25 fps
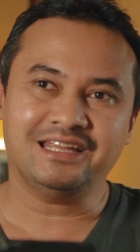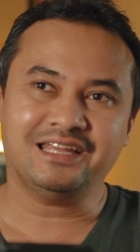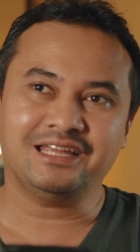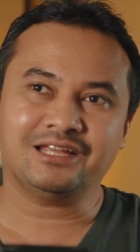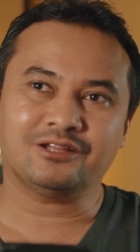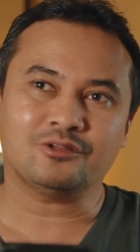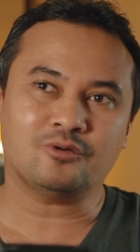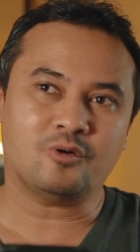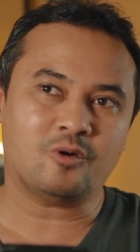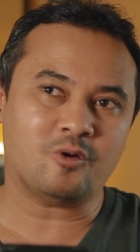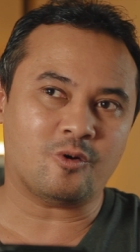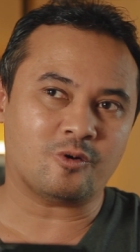นี้
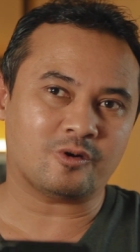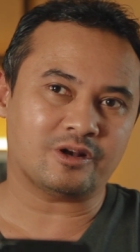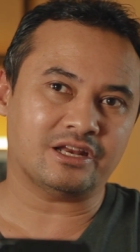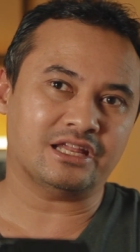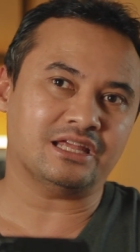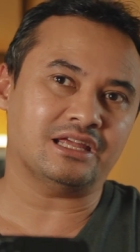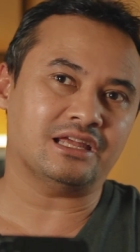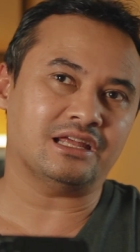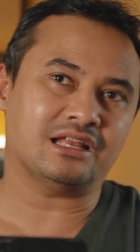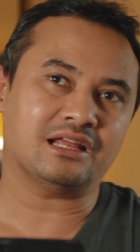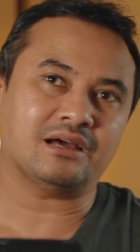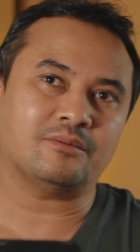ตัว 6D
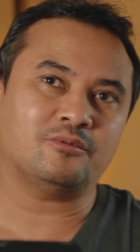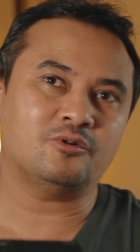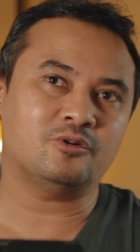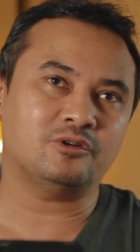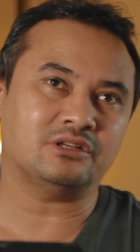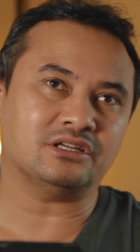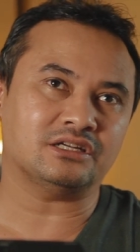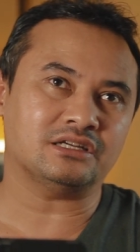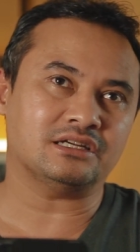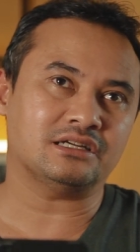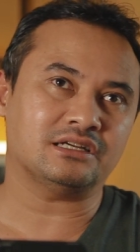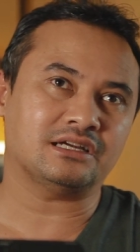ถ้าพูด
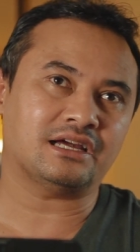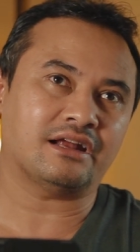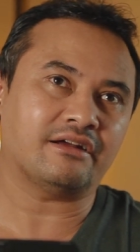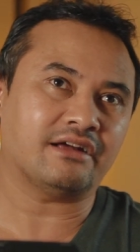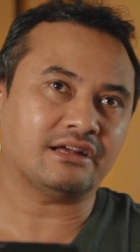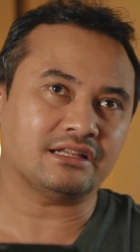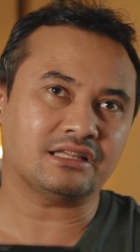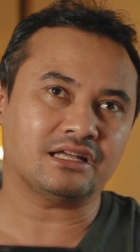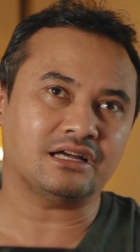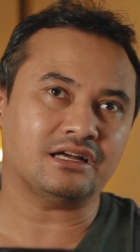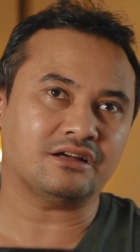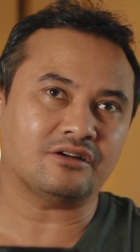ถึงคาแร
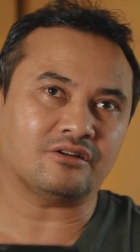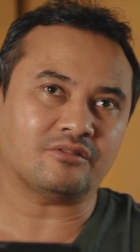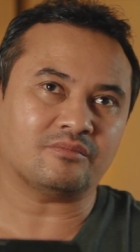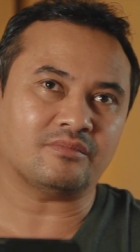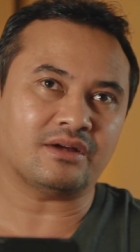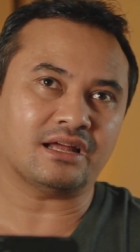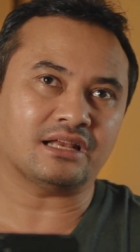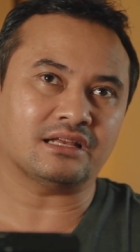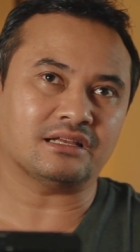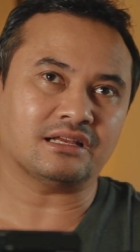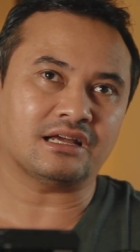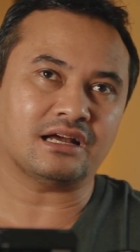คเตอร์ของ
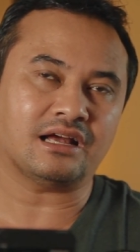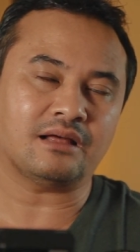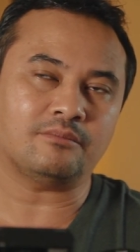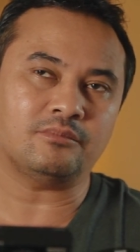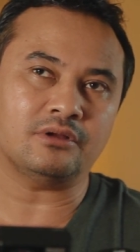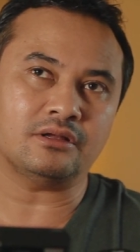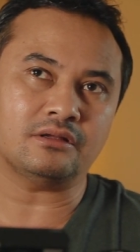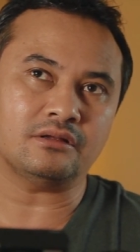มันนะครับ ห